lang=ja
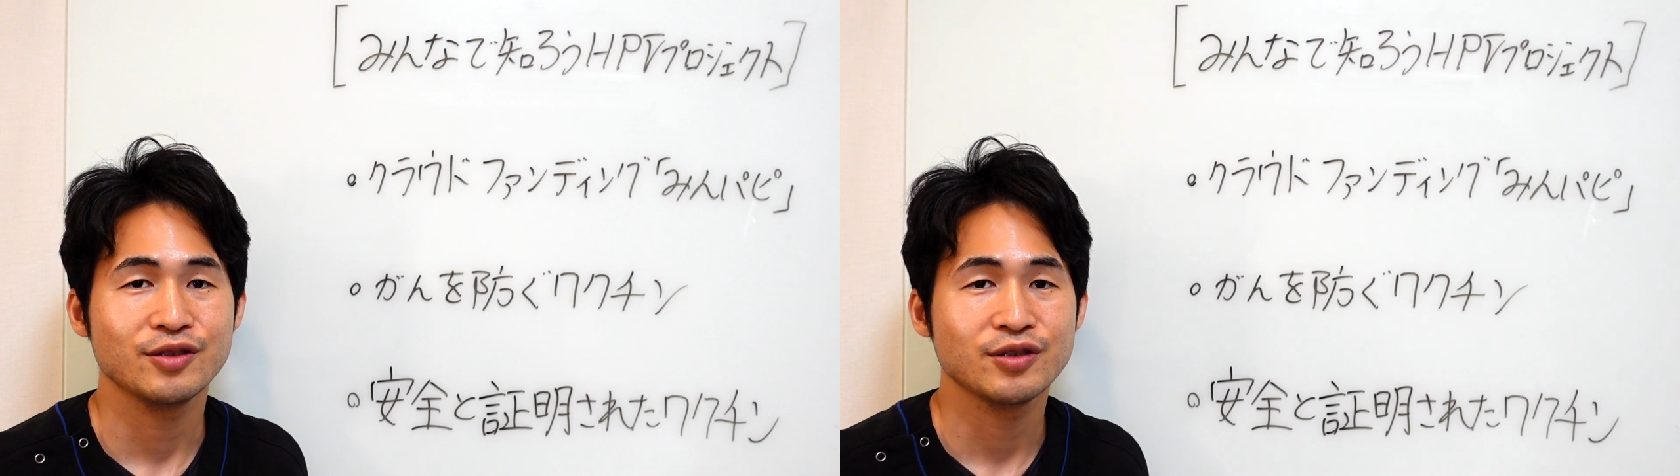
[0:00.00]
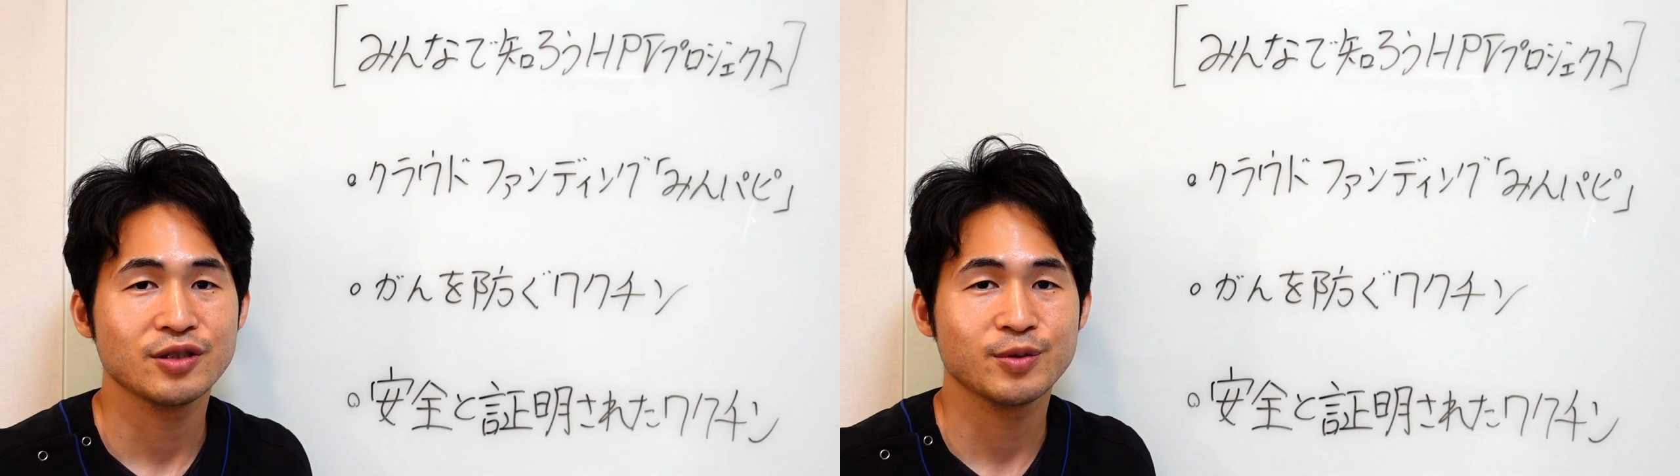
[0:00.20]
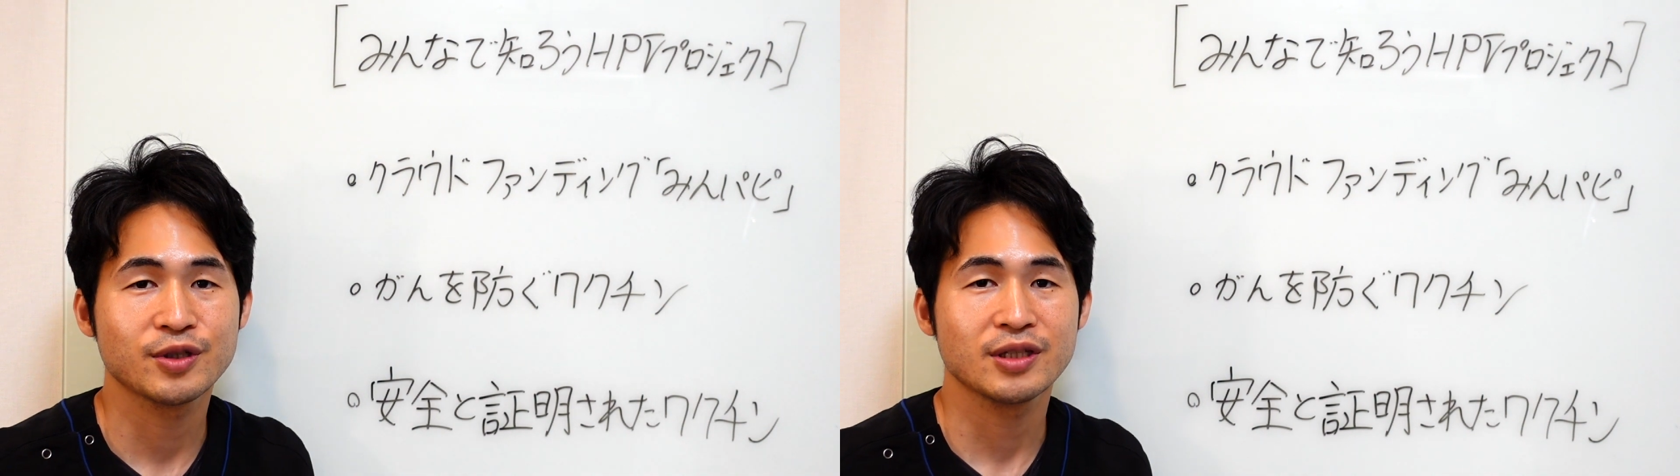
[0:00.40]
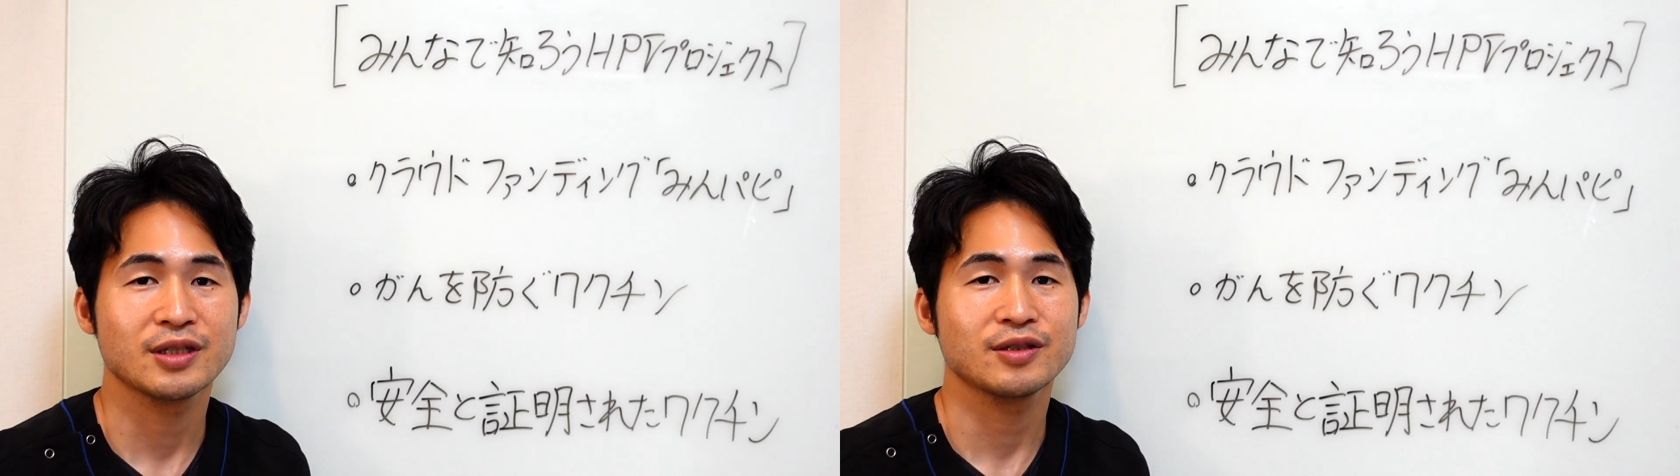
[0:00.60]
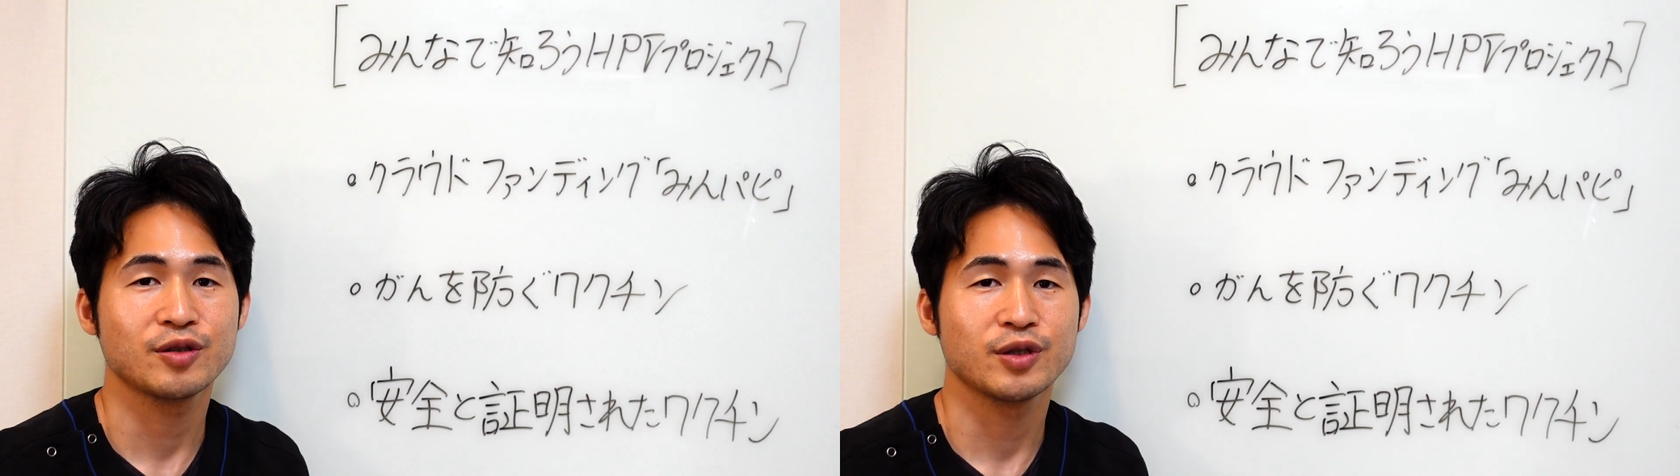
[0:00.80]
YouTube
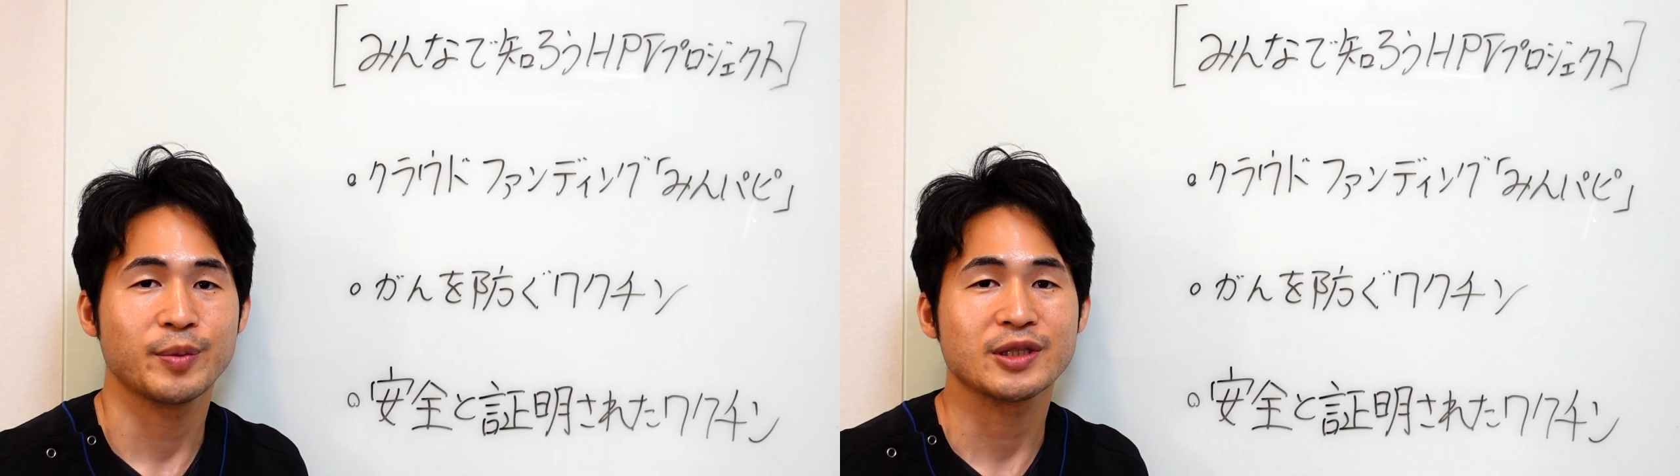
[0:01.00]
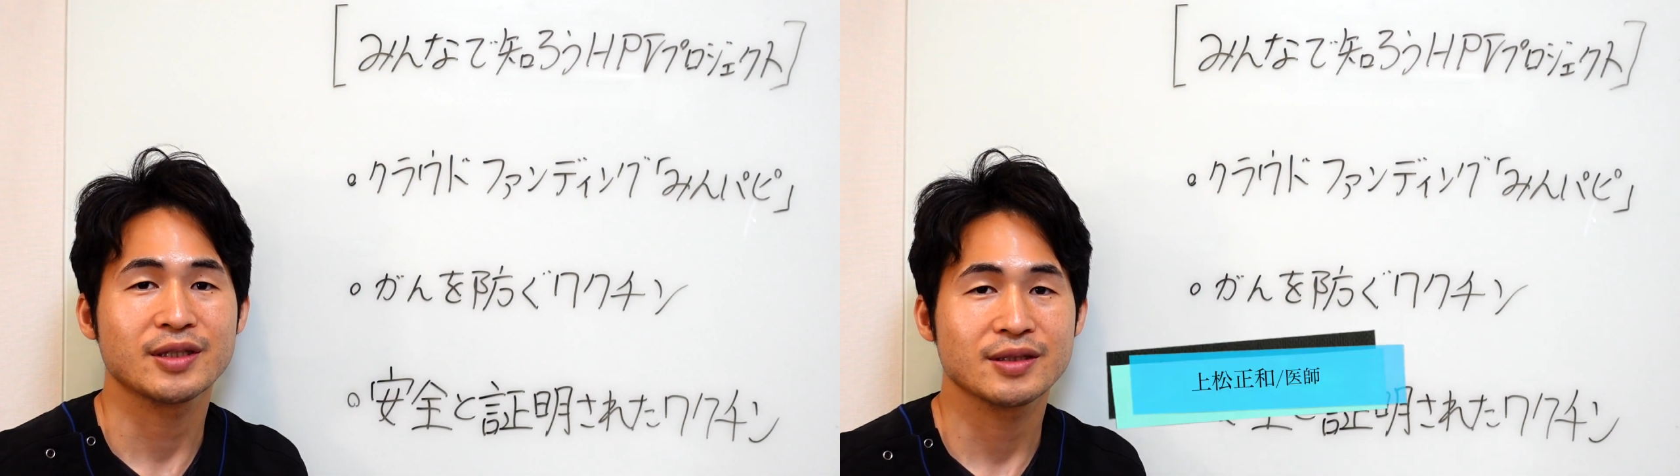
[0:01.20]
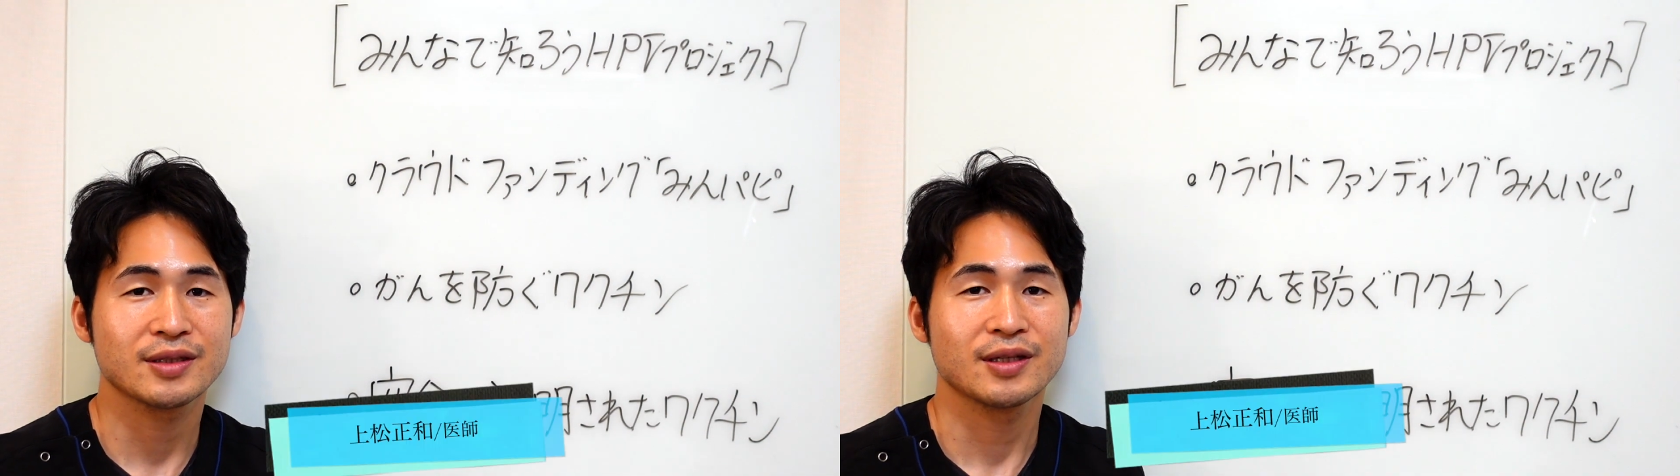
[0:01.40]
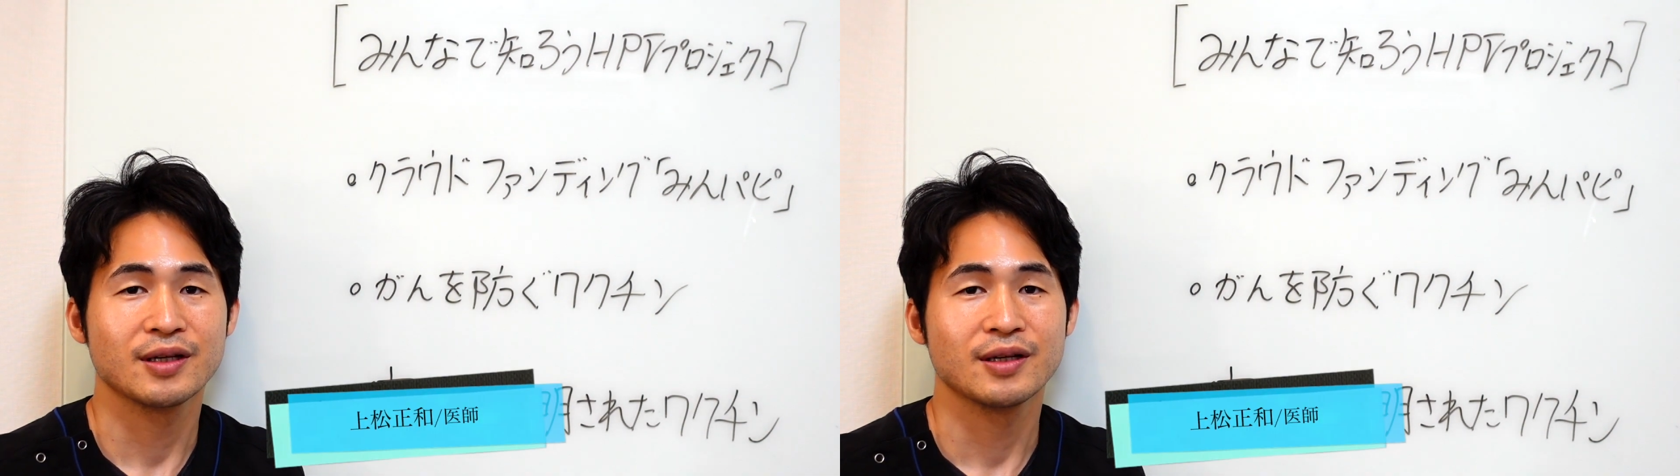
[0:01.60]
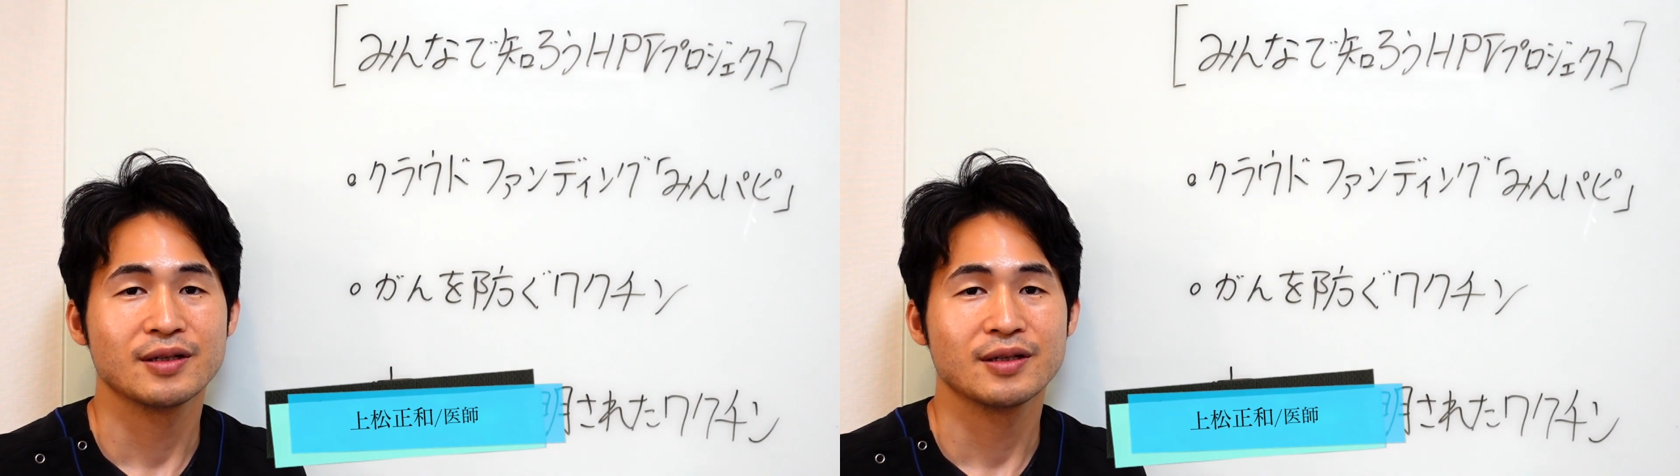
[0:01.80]
クリニックの上松です。